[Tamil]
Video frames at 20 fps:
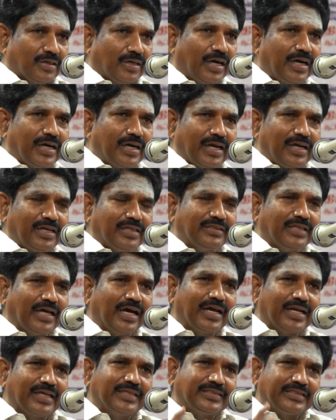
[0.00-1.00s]
ஆனால் அந்த
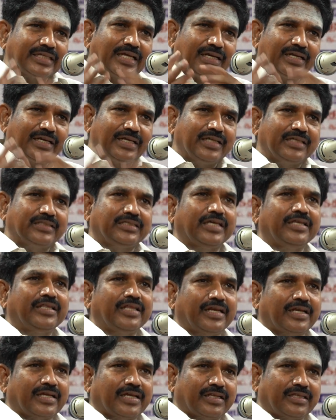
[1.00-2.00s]
அரசியல் என்ன
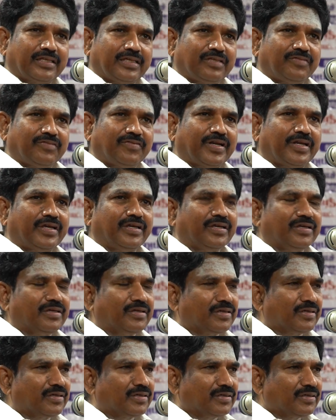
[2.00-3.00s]
செய்திருக்கிறது இதுவரை
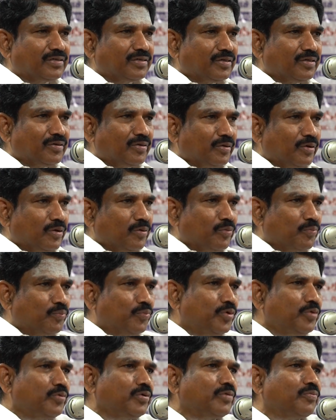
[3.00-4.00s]

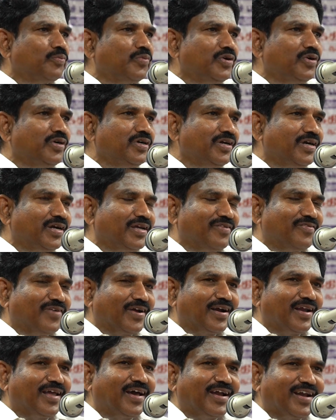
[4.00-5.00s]
முன் முன்னடை
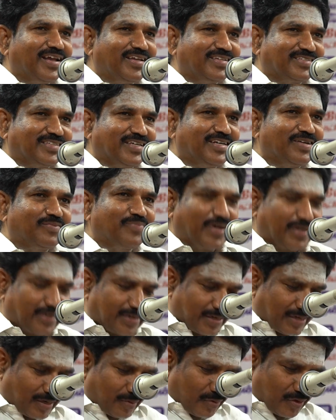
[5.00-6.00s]
வரலாறை சென்று
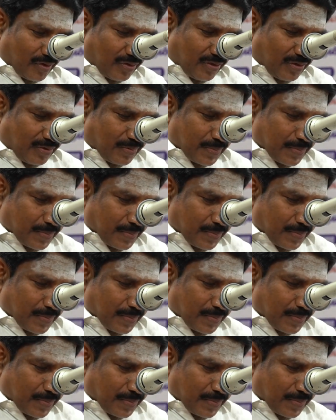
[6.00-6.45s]
பார்க்கின்ற பொழுது